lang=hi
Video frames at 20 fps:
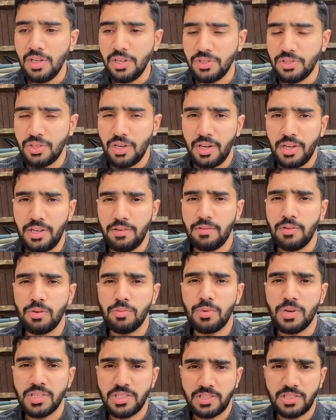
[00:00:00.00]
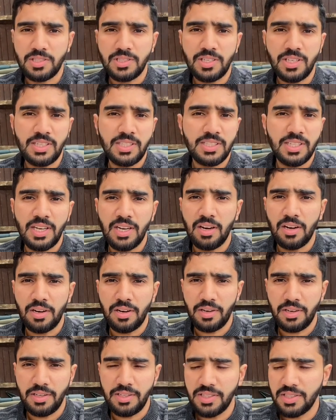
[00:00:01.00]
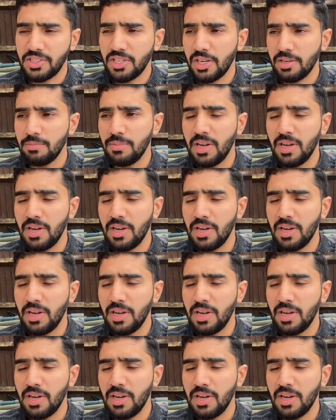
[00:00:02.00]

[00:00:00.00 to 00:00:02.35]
चाहे वो मास्टर्स के लिए आ रहे हैं चाहे